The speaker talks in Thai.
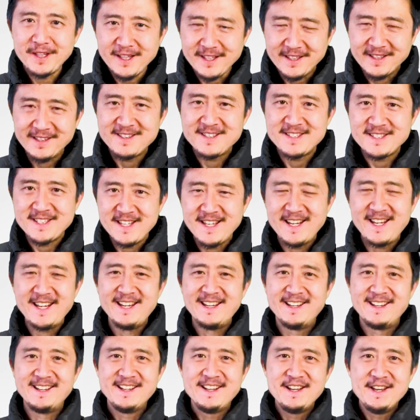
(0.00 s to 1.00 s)
กิจจี
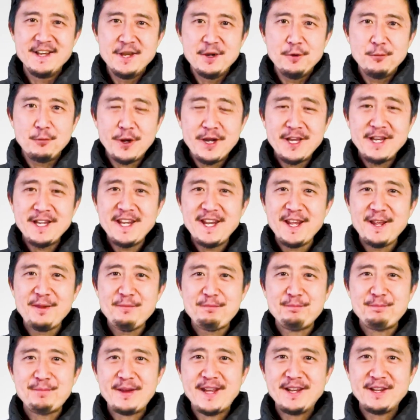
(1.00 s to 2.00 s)
นวันนี้
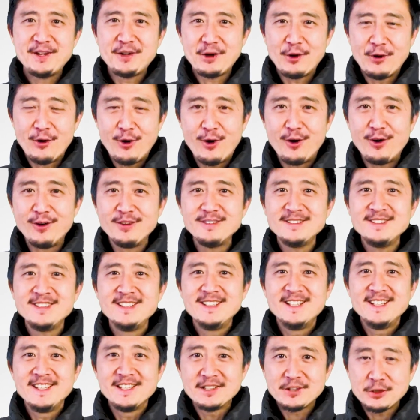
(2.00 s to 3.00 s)
เป็นของ
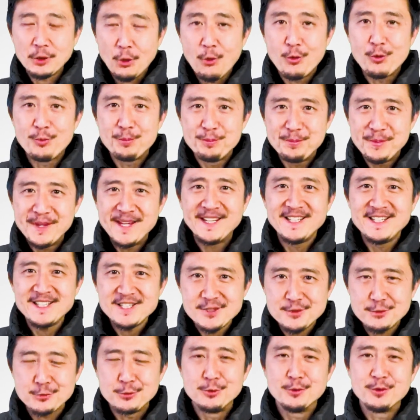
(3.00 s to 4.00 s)
ต่งหมิน
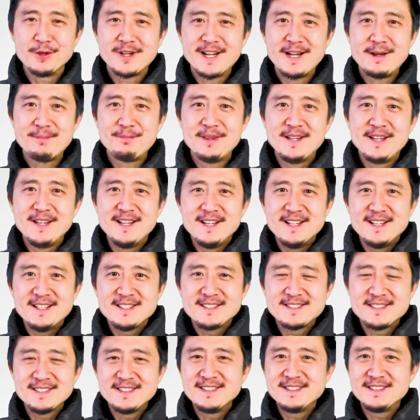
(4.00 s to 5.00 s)
จูครับ
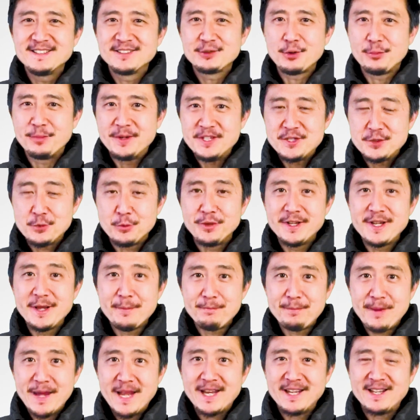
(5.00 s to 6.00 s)
ซึ่งต่งหมินจูเนี่
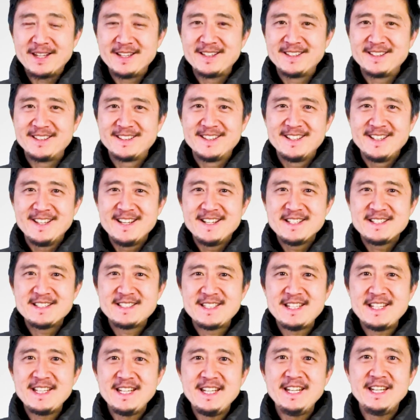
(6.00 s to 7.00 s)
ยเป็น
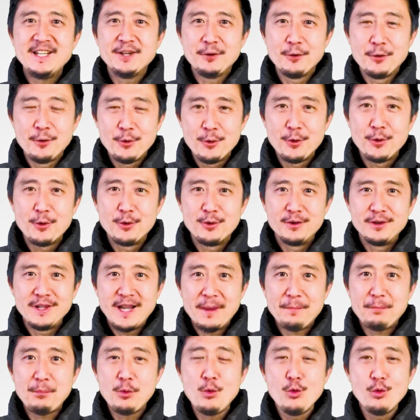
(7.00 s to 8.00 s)
ซี อี โอ
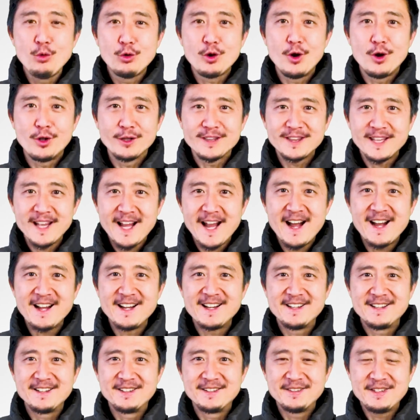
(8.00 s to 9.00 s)
และผู้ก่อตั้ง
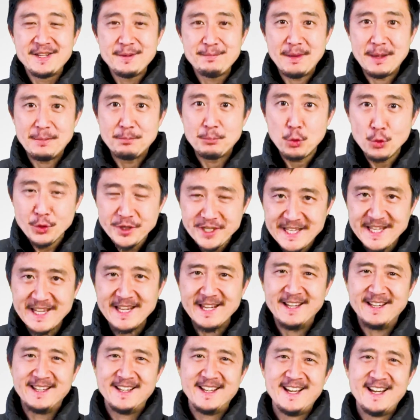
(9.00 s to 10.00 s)
ที่เป็นผู้หญิ
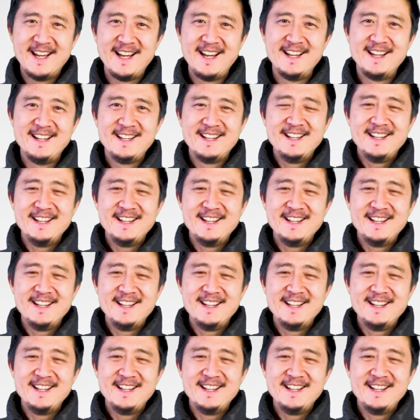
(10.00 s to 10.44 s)
งนะฮะ